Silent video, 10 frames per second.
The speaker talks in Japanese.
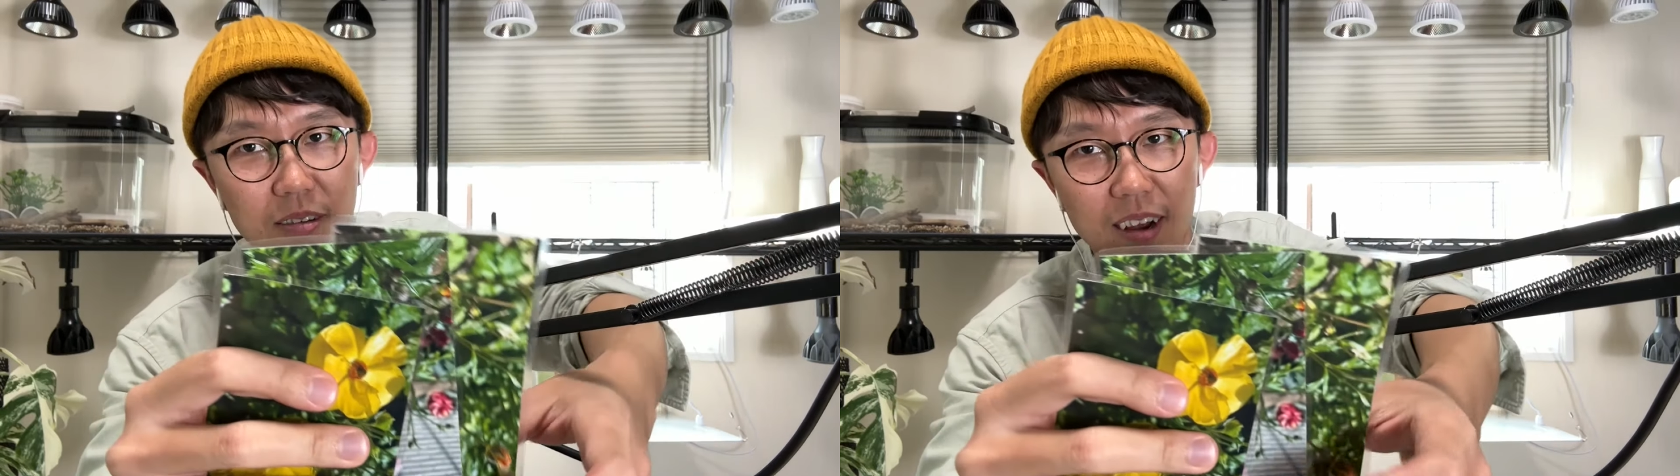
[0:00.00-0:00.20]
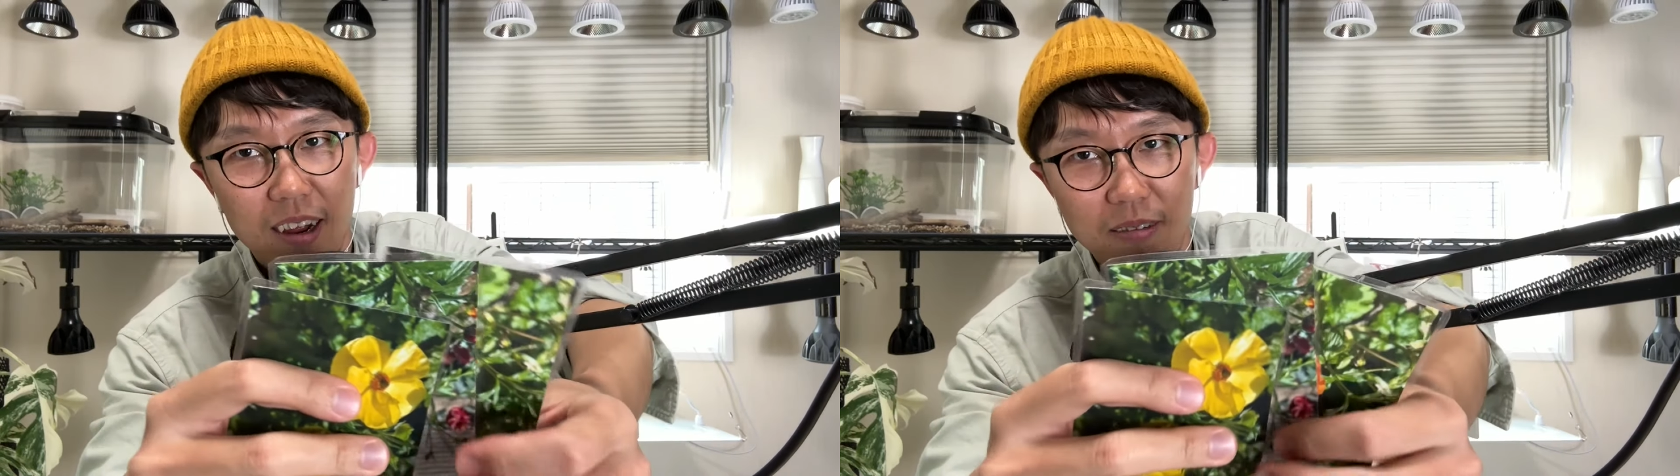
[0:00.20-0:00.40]

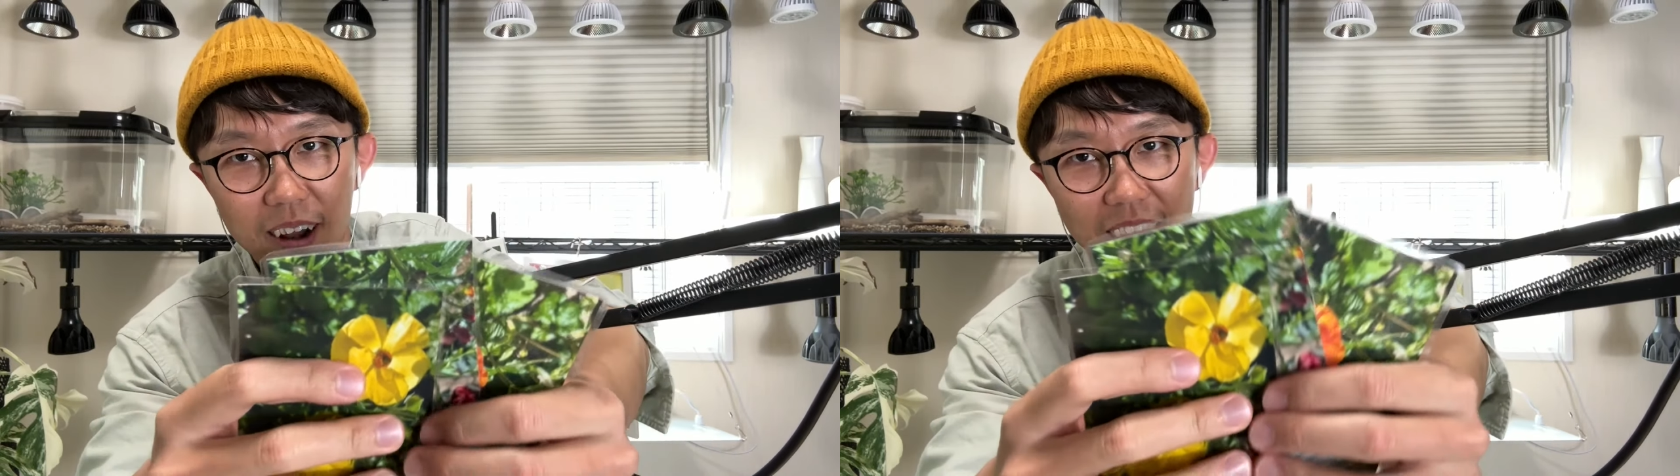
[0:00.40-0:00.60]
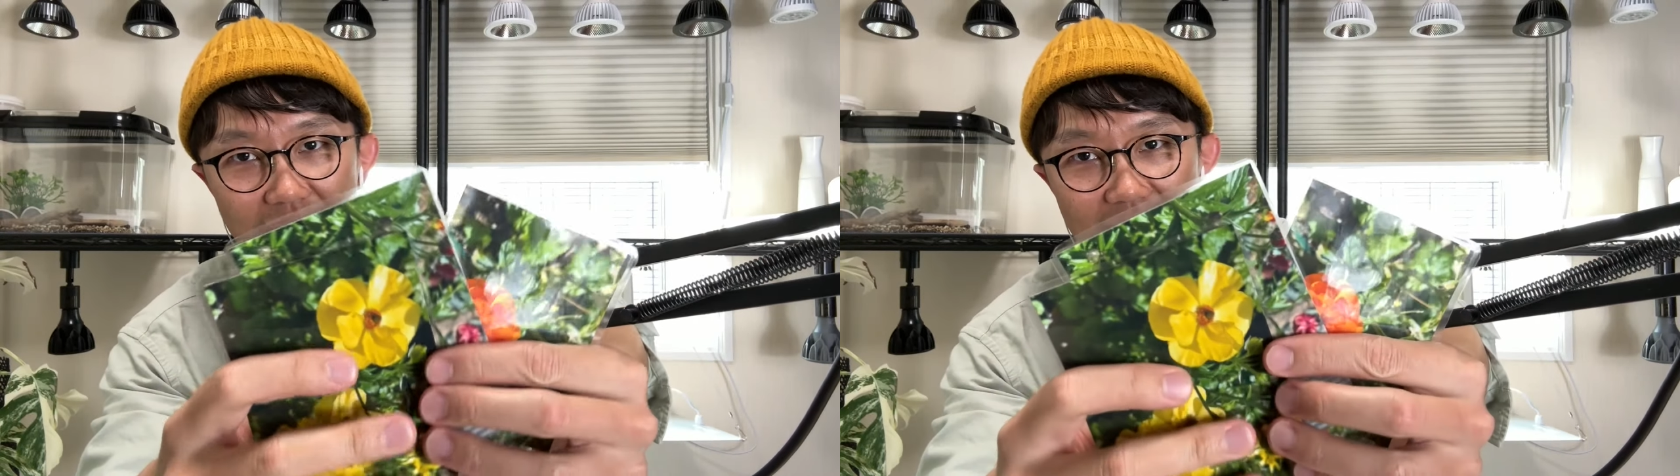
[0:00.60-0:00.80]
くないこ
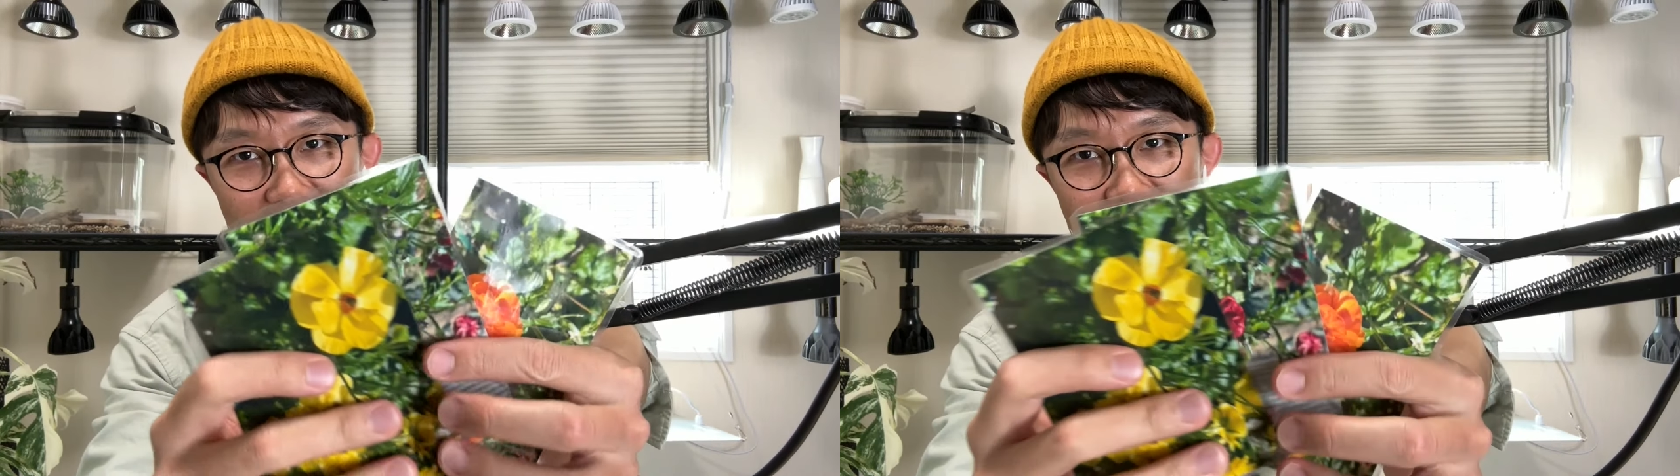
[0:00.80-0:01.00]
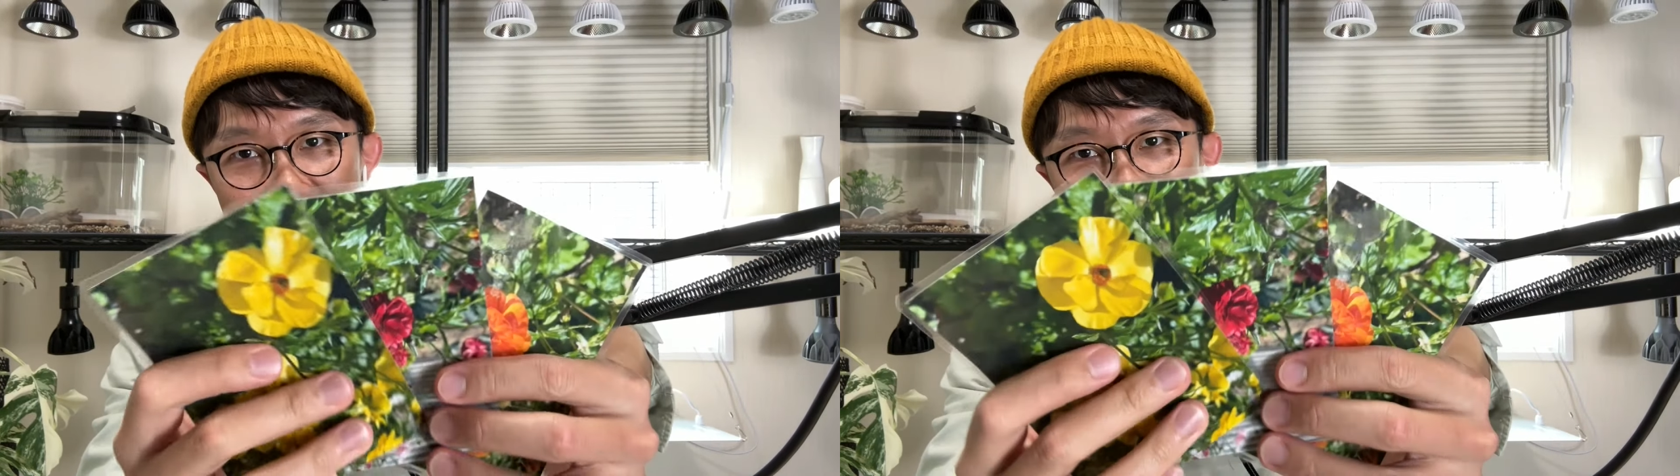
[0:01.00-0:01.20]
れ。
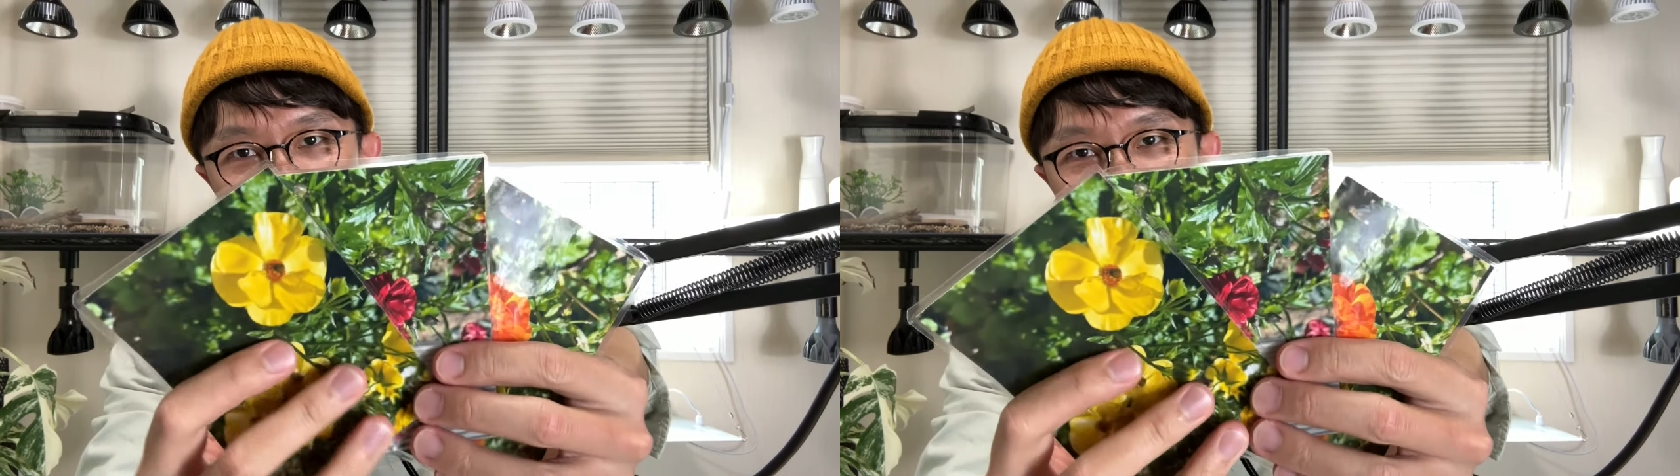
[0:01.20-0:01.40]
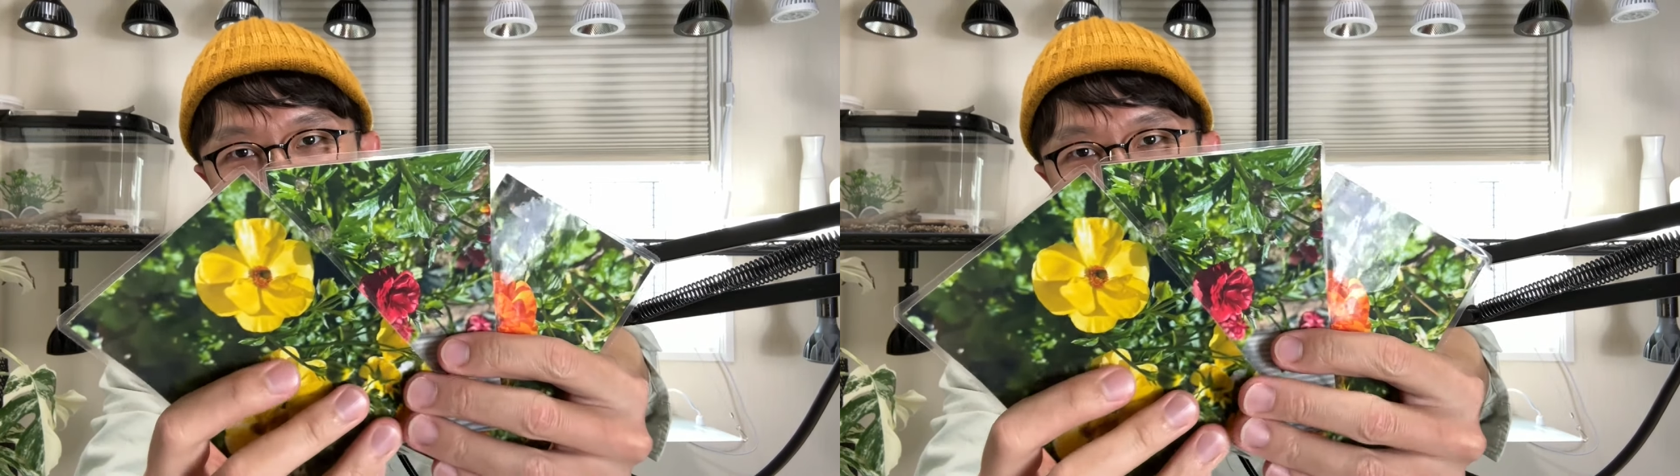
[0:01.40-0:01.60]

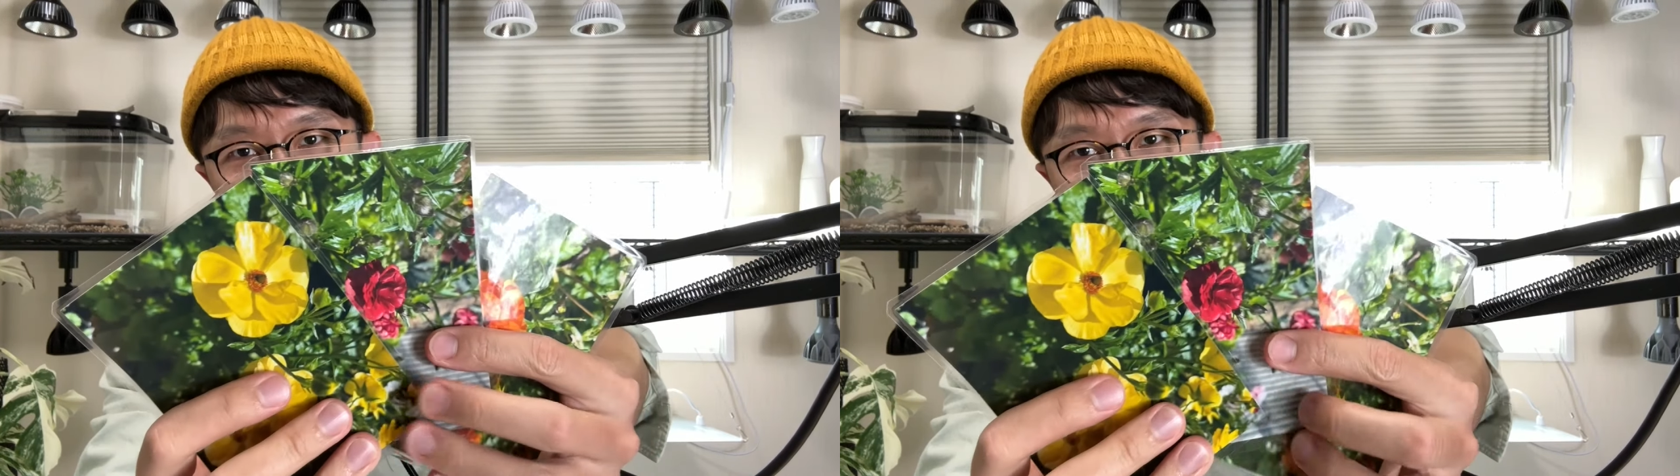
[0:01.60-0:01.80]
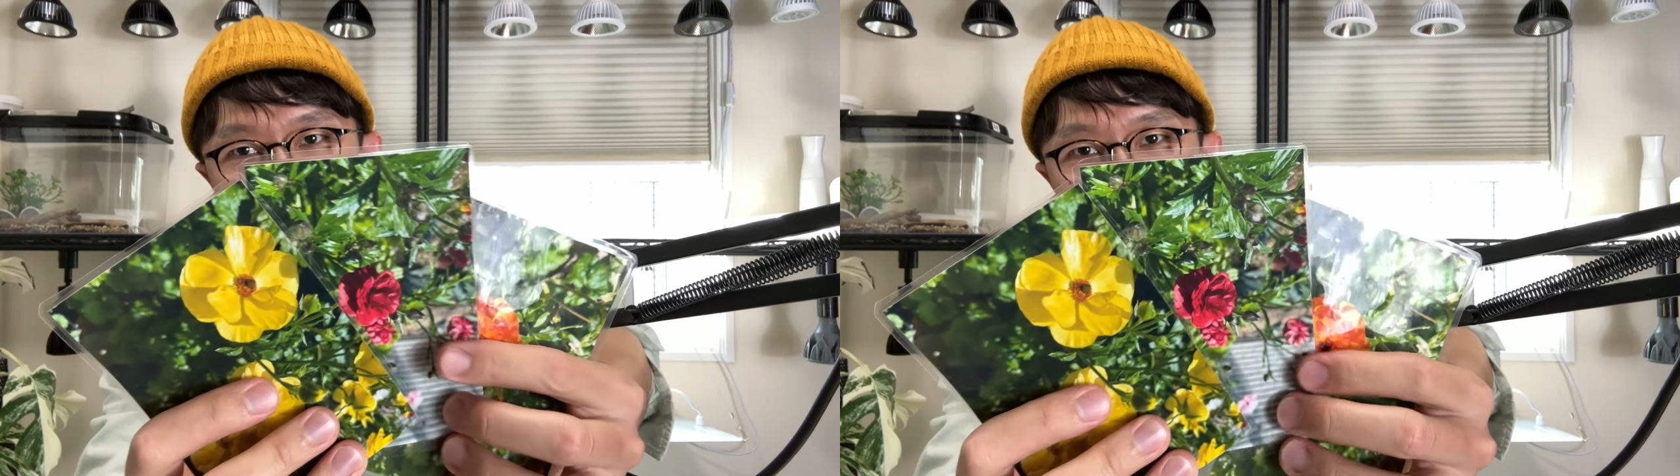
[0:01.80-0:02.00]

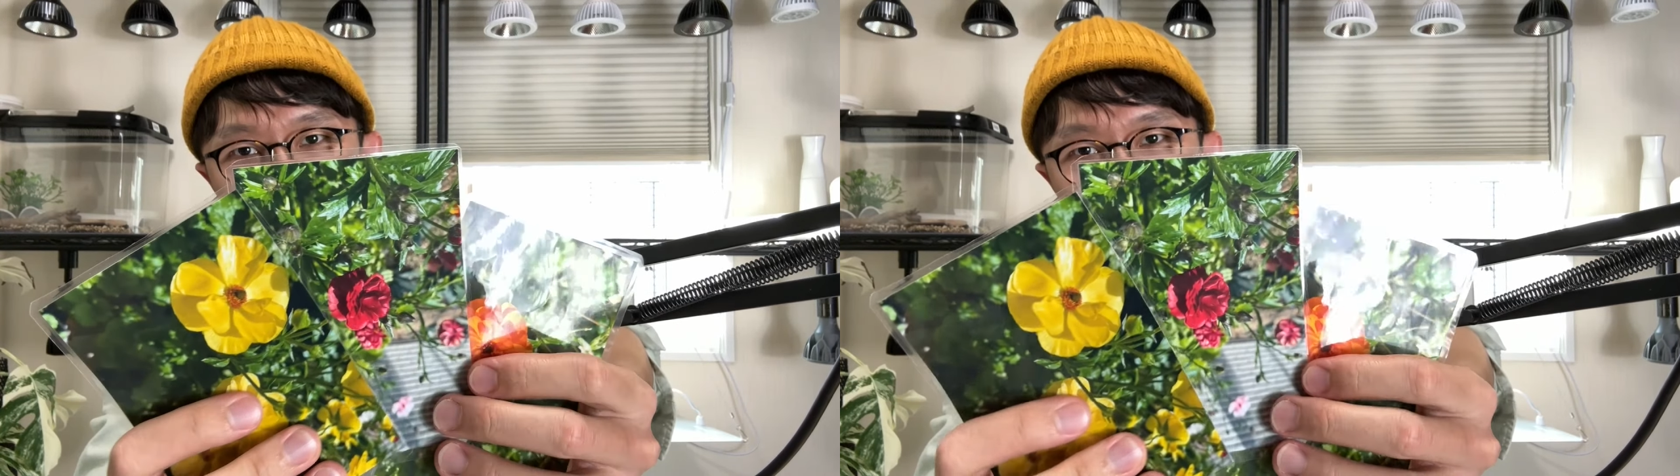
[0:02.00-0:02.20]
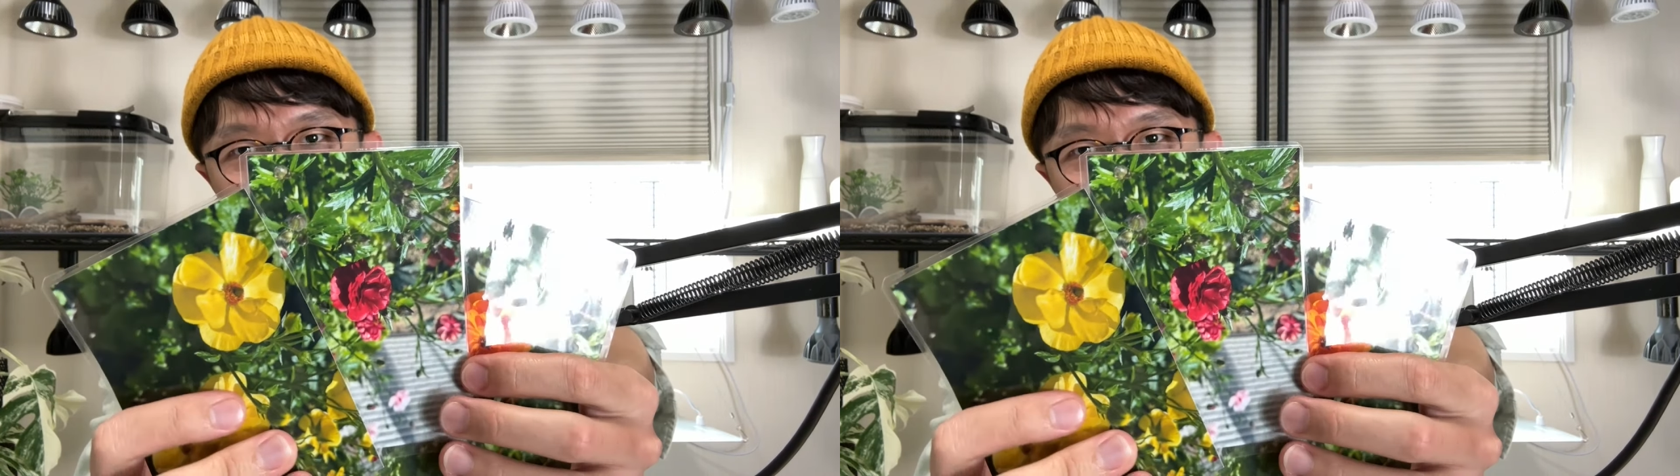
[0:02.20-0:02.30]
ほら、